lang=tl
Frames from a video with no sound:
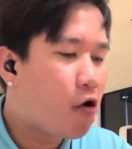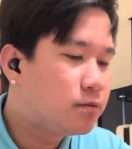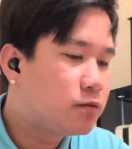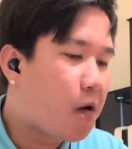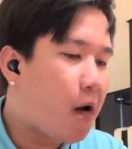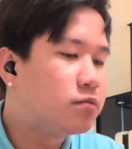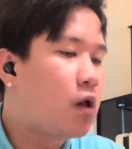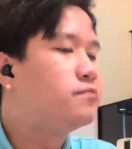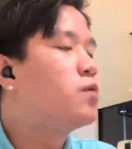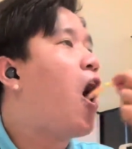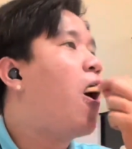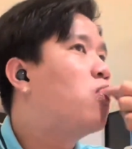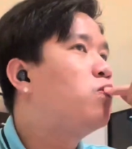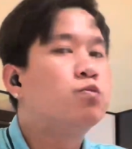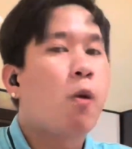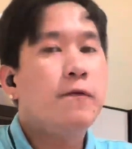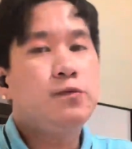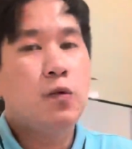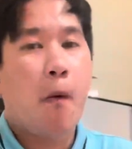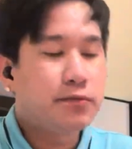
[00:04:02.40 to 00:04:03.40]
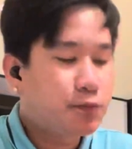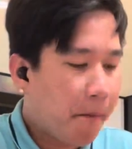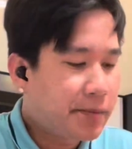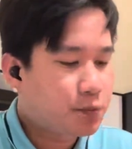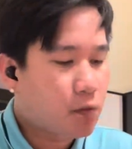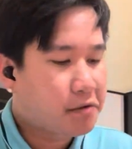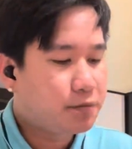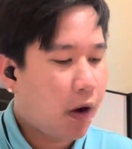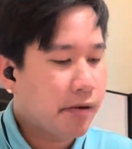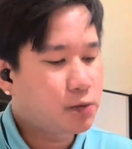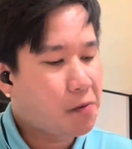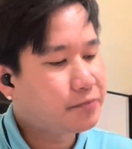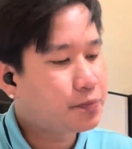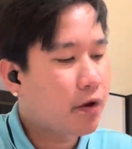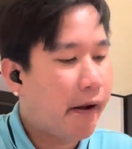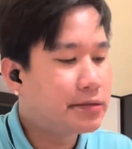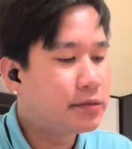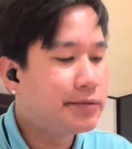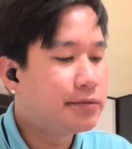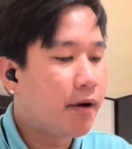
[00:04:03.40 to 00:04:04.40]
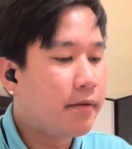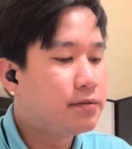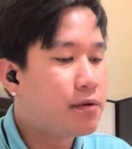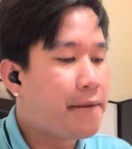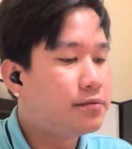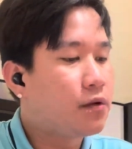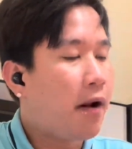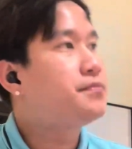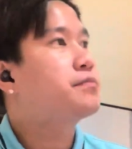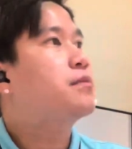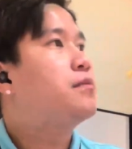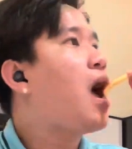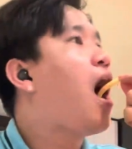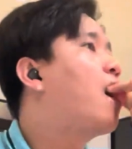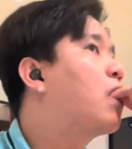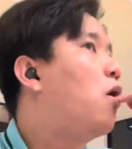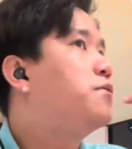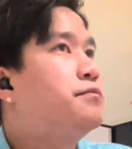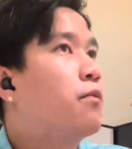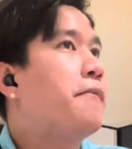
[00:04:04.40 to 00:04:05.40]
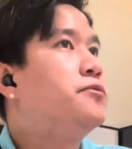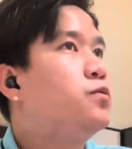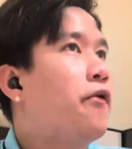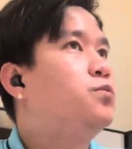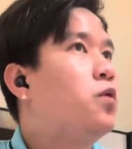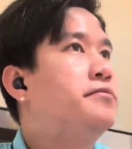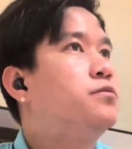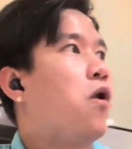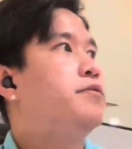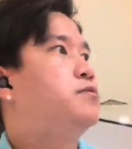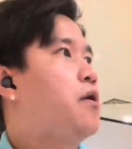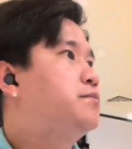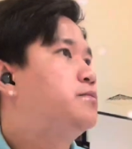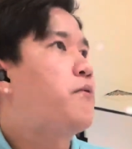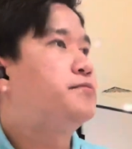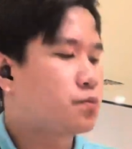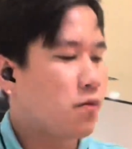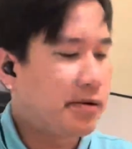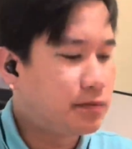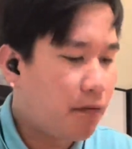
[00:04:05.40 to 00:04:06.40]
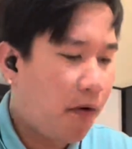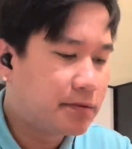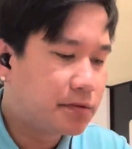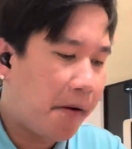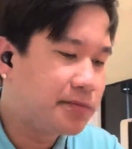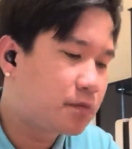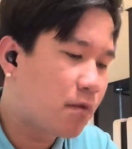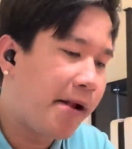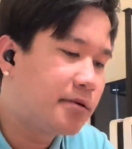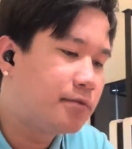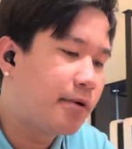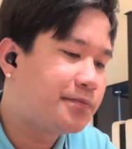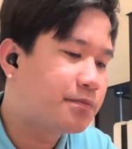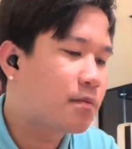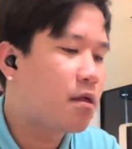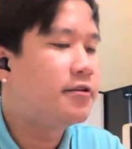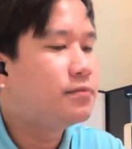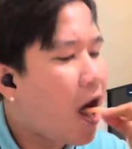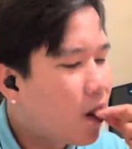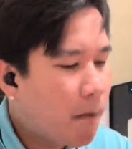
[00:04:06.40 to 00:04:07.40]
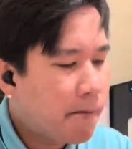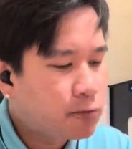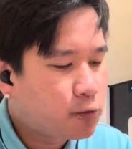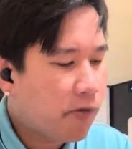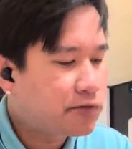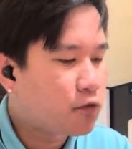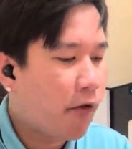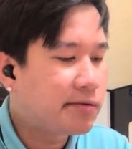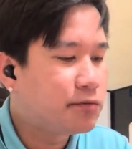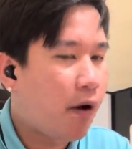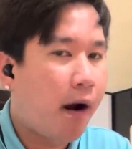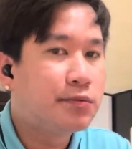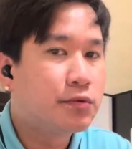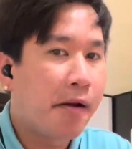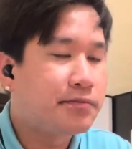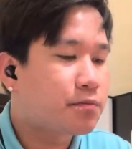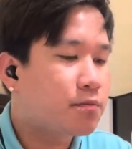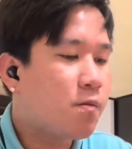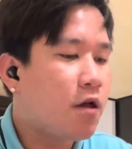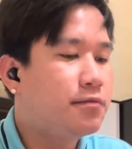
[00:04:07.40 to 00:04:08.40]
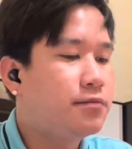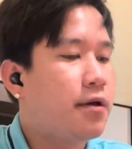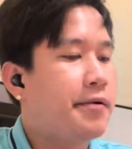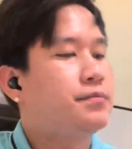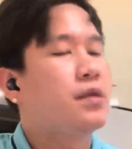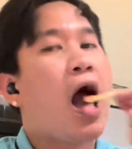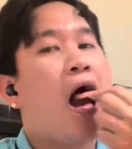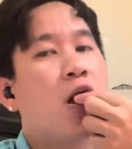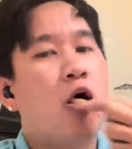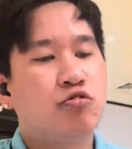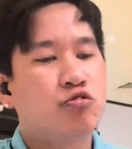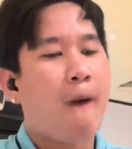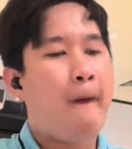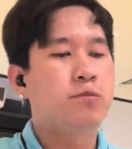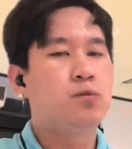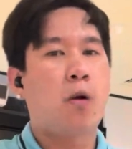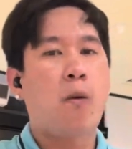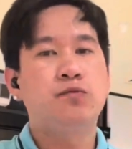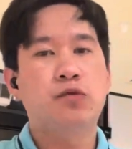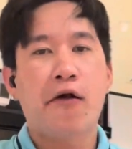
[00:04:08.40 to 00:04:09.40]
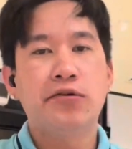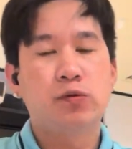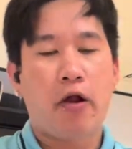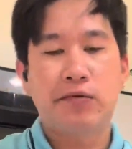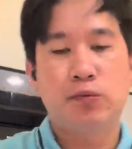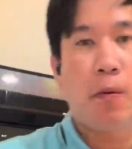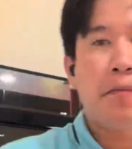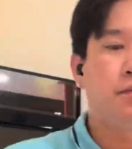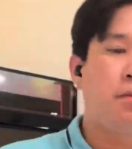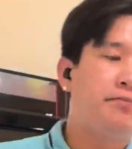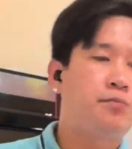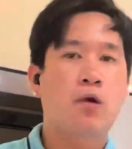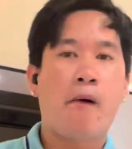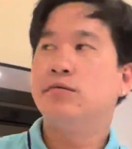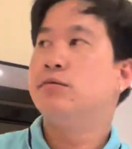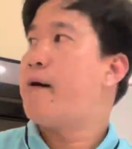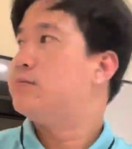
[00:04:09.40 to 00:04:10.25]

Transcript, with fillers: ara pirada ah mga taping mo sa may bibig mura mo lang yung pakuha oh taman